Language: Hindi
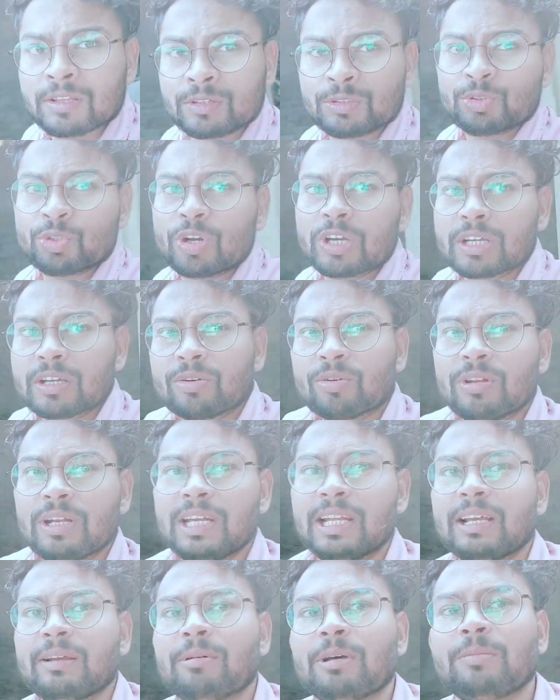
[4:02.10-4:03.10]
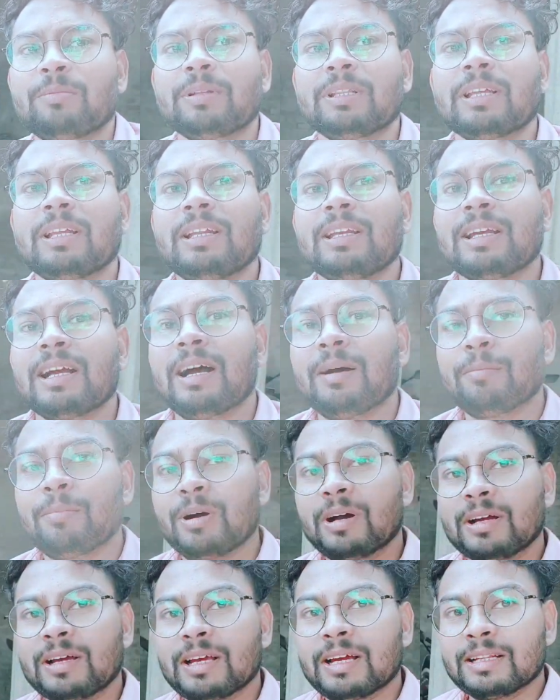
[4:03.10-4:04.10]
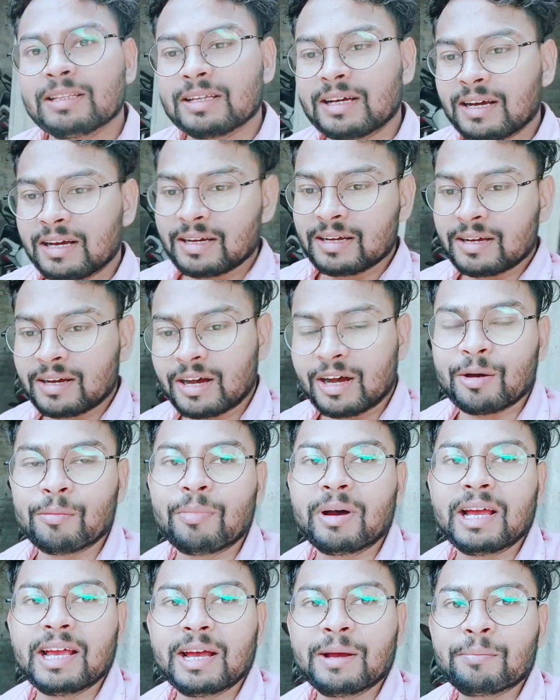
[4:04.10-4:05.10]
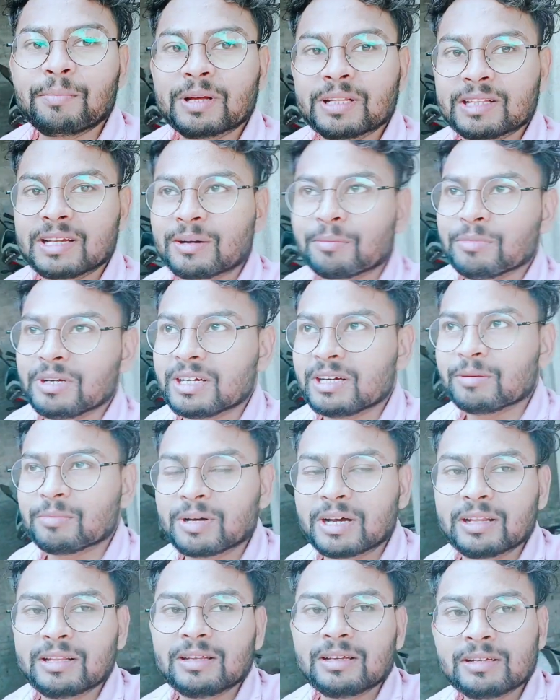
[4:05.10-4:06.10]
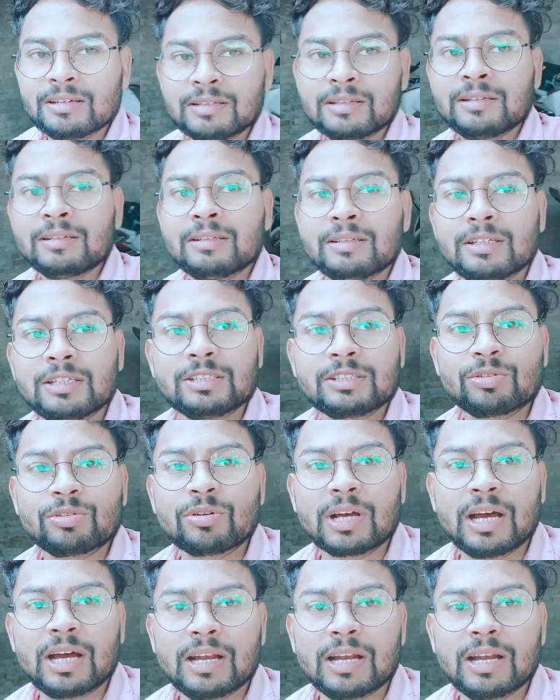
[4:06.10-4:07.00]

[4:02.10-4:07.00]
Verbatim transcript: तो जो ये खोलने के बाद पता नहीं कहाँ फंक गया था अब आया पंद्रह मिनट बाद तो इसको